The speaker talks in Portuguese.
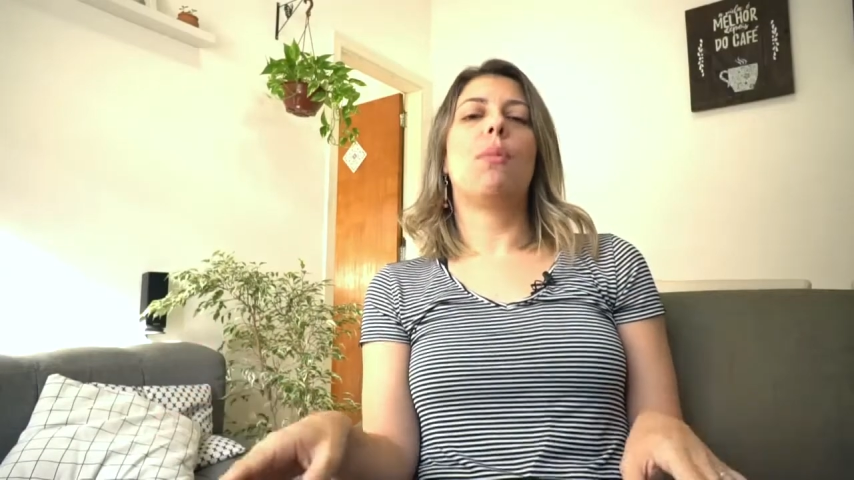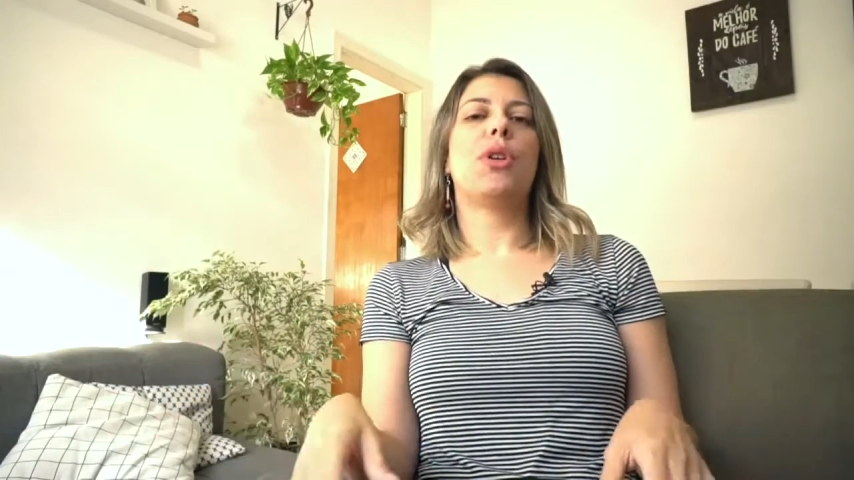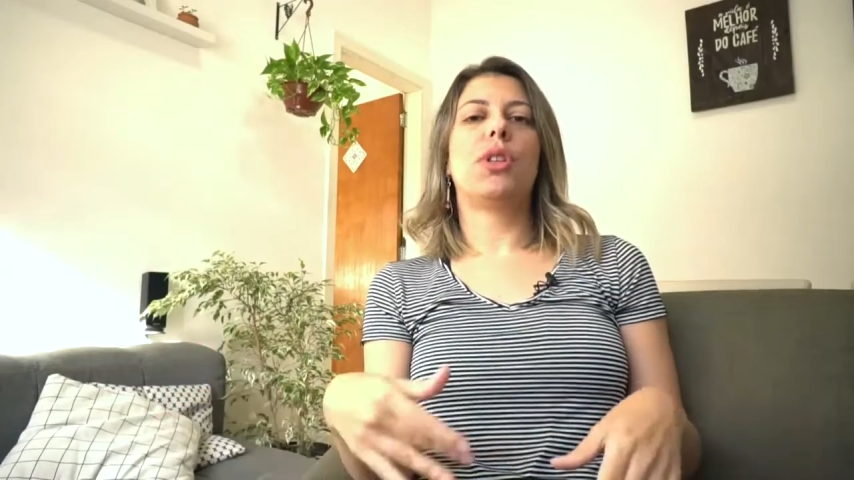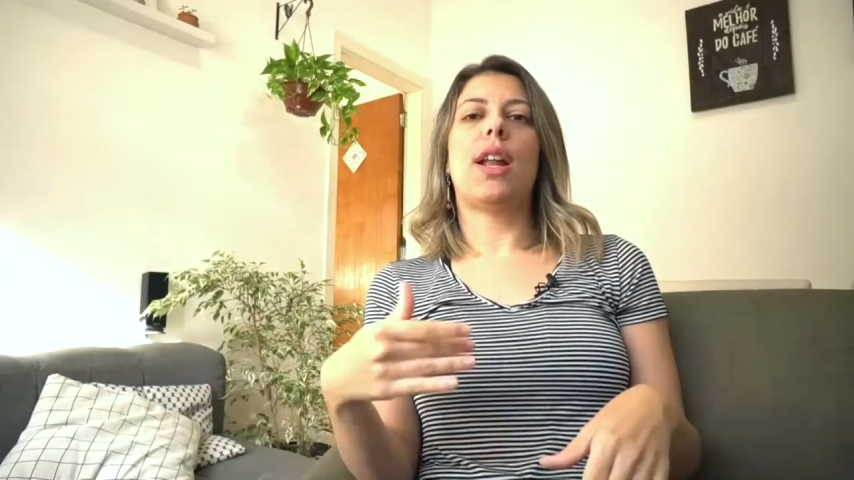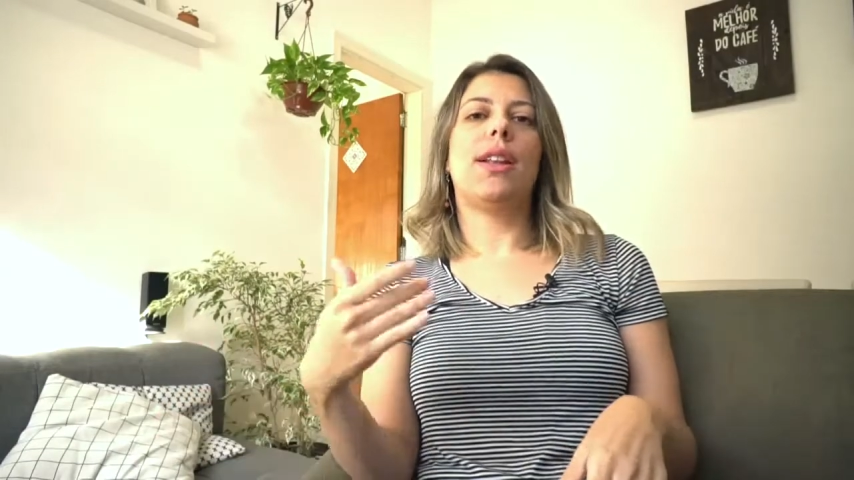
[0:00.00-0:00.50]

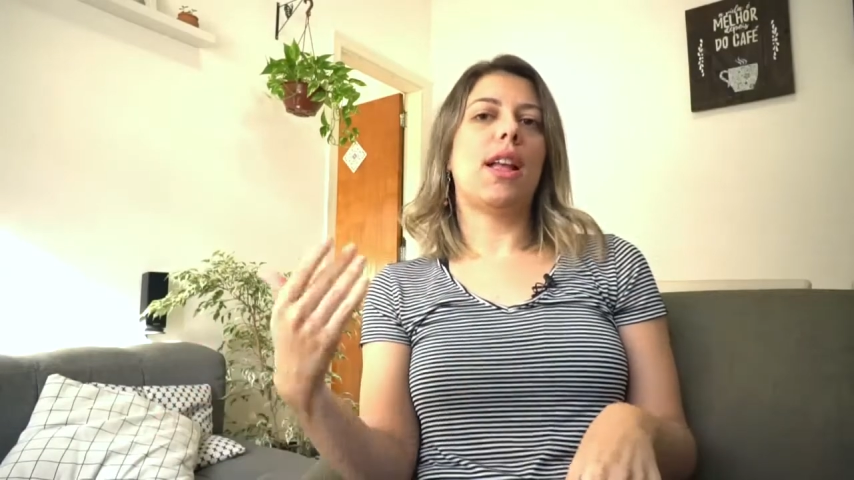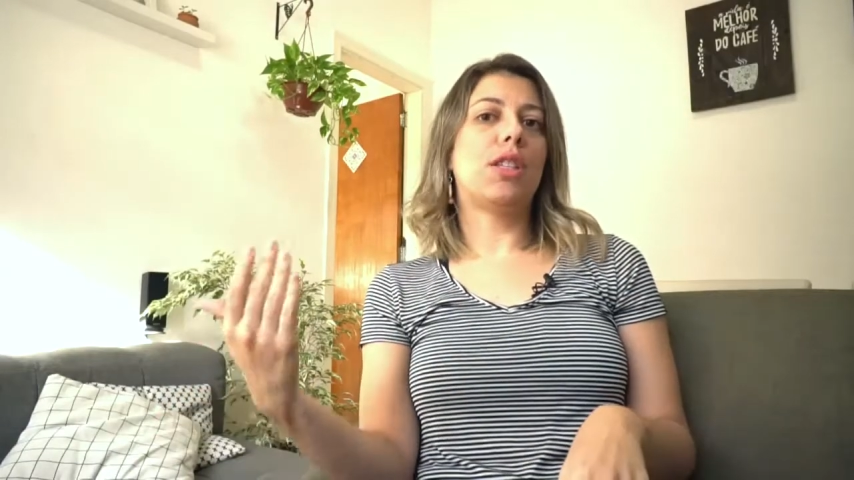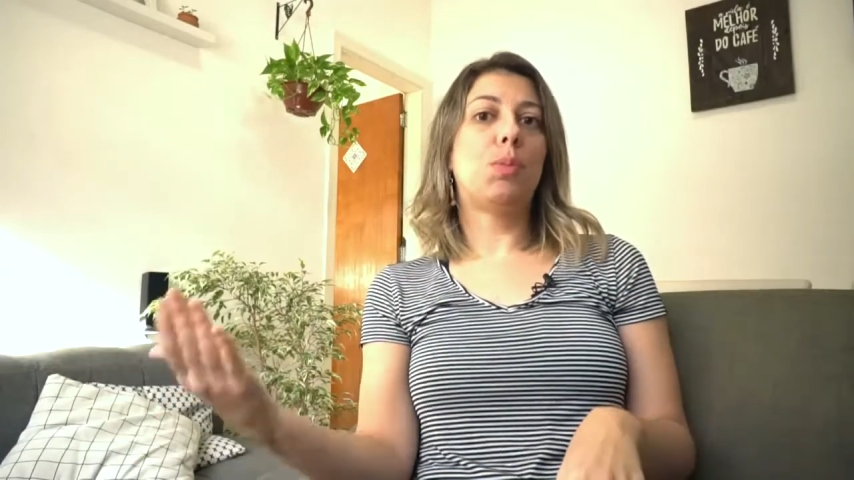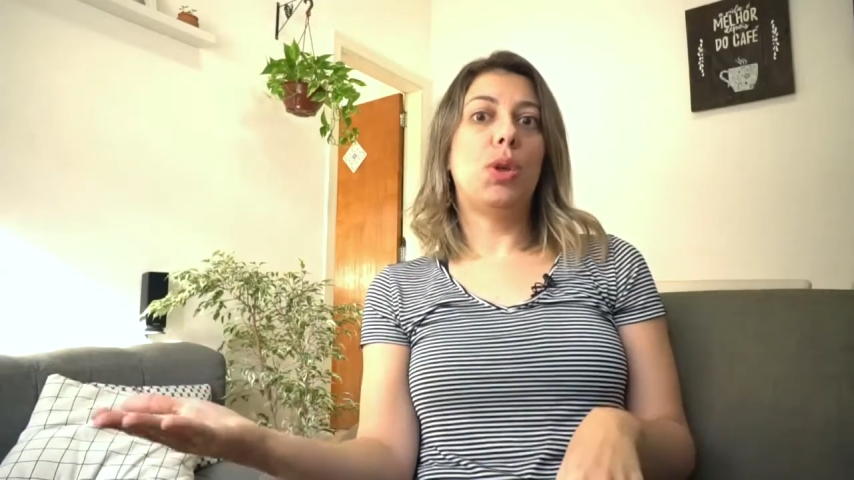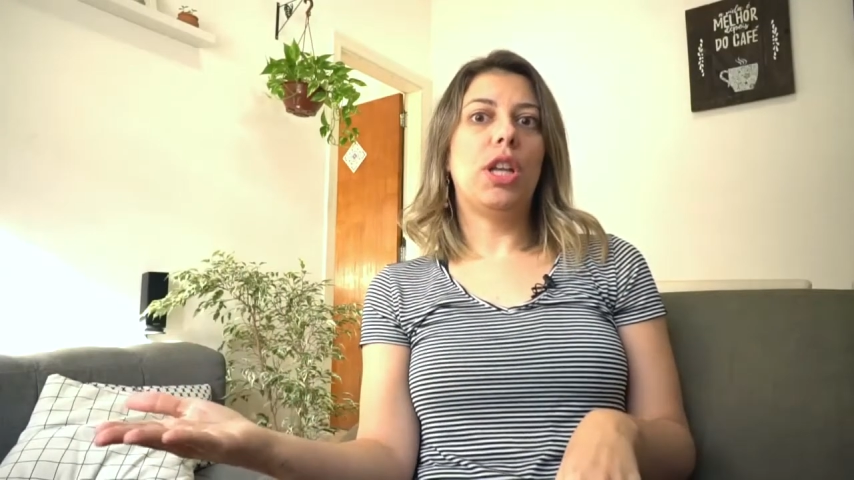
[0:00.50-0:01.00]

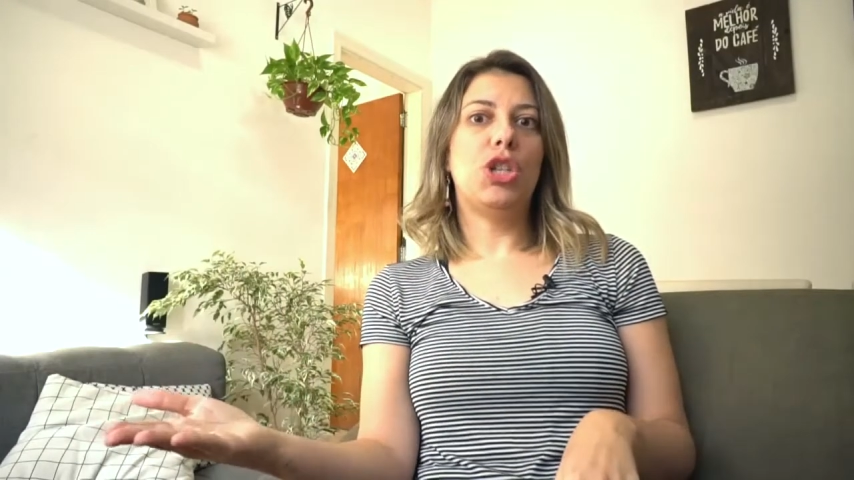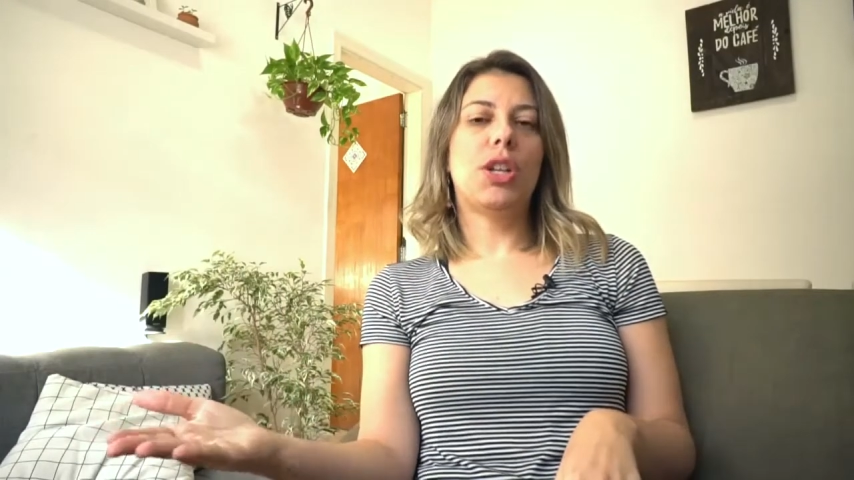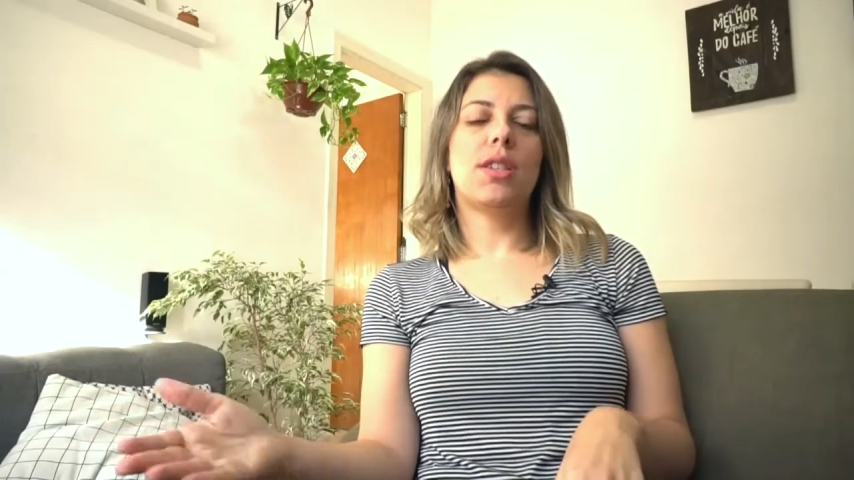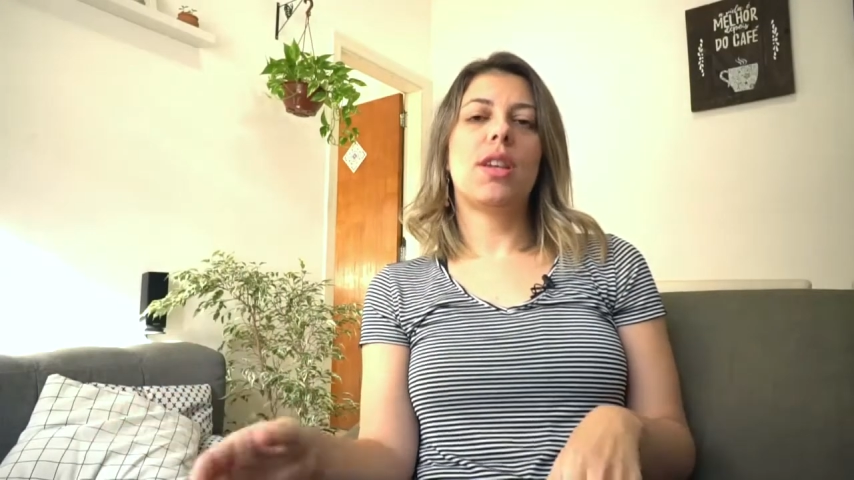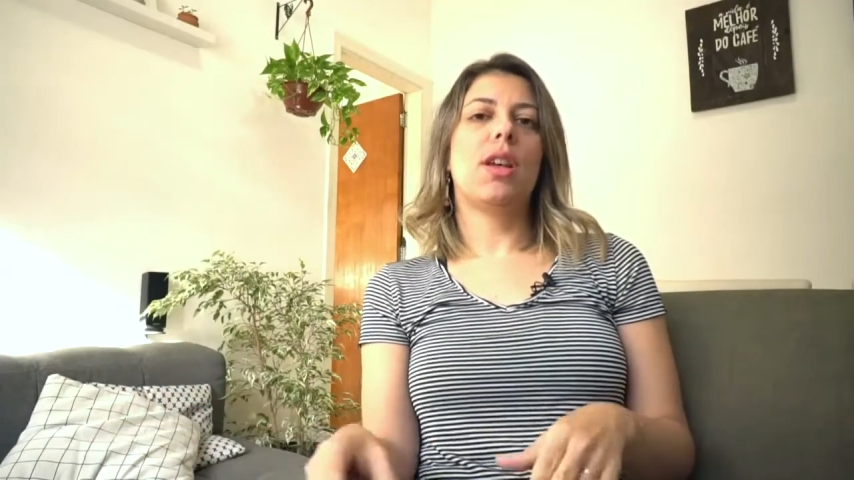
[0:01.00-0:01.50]
personalidades
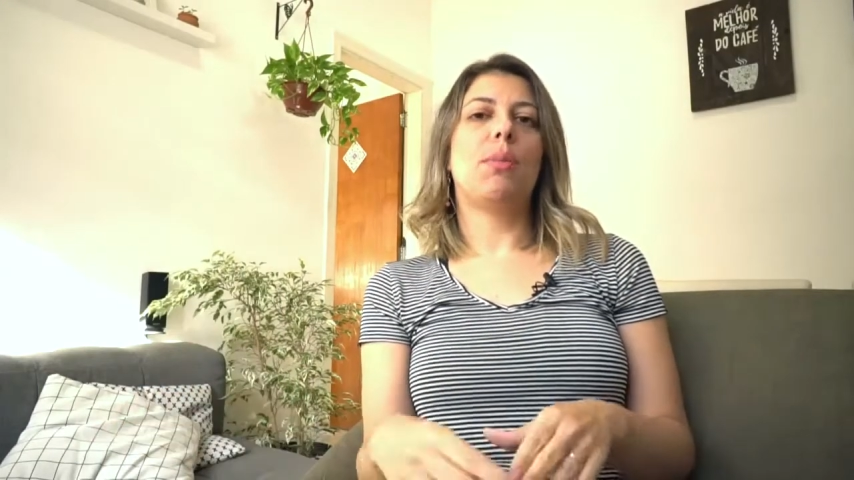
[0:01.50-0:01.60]
políticas,